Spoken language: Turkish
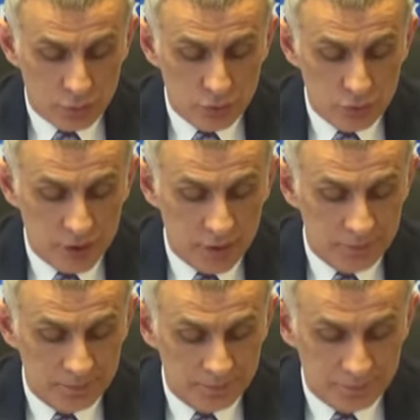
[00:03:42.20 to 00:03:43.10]
Bunun da
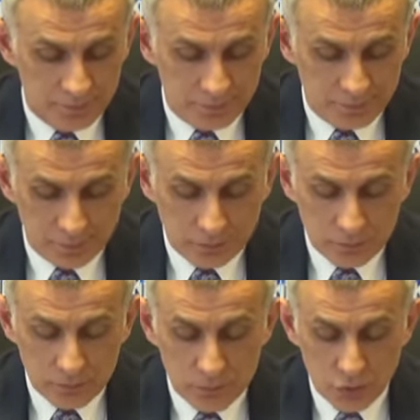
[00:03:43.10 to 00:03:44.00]

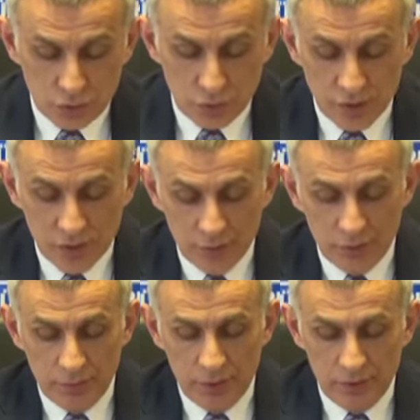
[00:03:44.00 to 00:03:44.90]

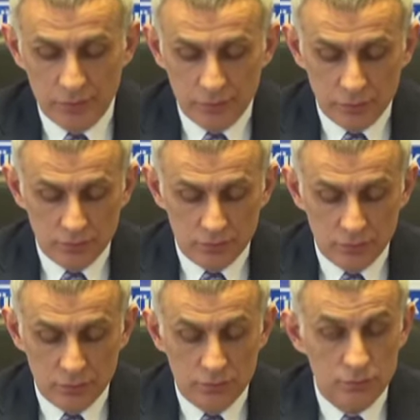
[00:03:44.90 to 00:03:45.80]
söylediğim gibi
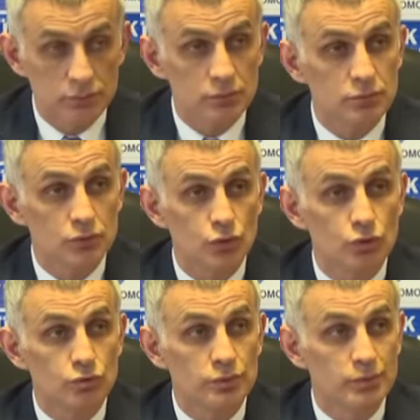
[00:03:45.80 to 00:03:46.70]

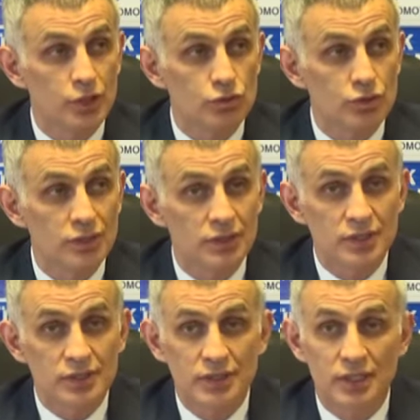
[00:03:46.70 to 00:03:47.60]
9550
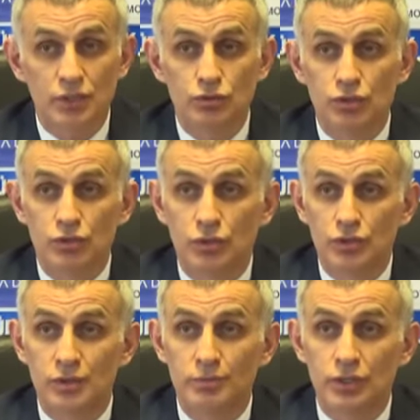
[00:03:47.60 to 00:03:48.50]
lirası geri
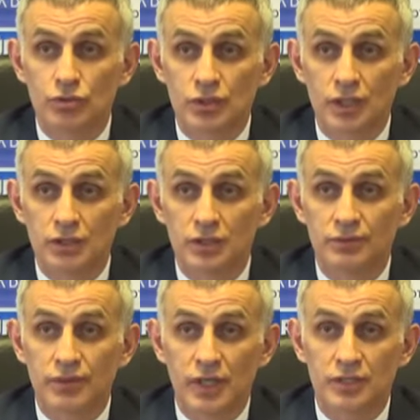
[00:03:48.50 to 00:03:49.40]
ödenmek üzere
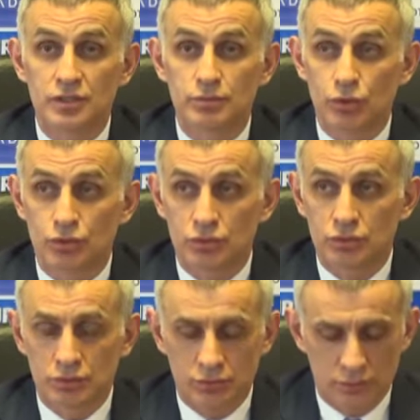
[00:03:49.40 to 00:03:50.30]
alınan faizsiz borçtur.
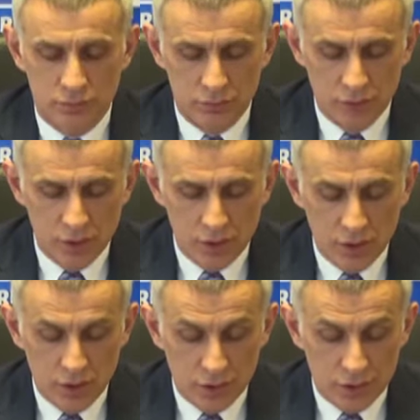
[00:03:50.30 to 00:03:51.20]

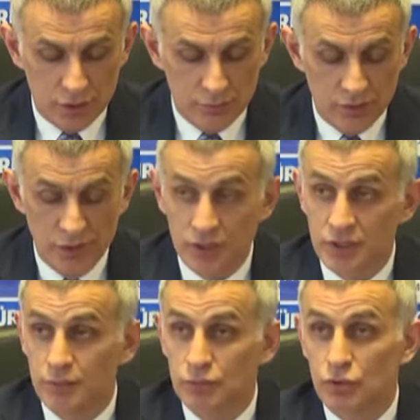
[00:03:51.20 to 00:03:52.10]
Şimdi
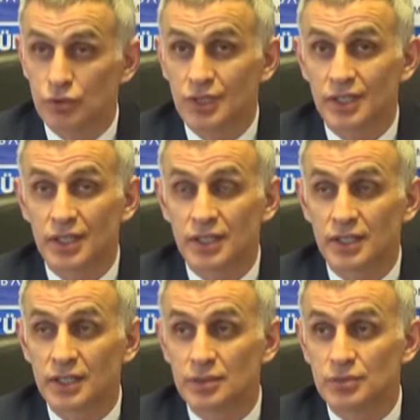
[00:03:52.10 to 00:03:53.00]
80 milyon lira
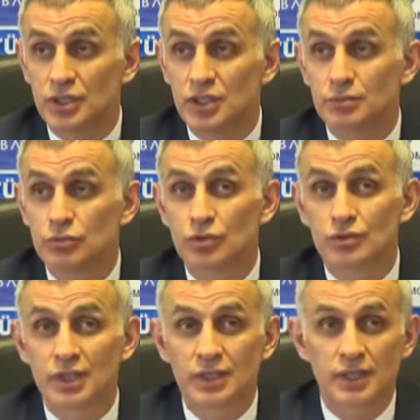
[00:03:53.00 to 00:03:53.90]
nerede? 28
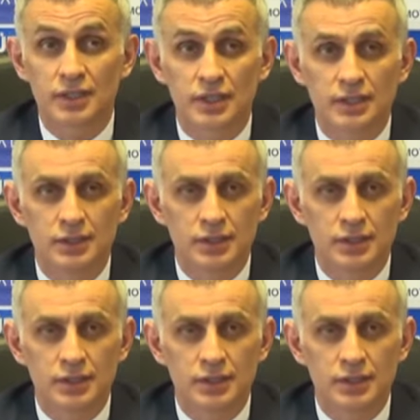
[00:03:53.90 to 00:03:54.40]
milyon lira nerede?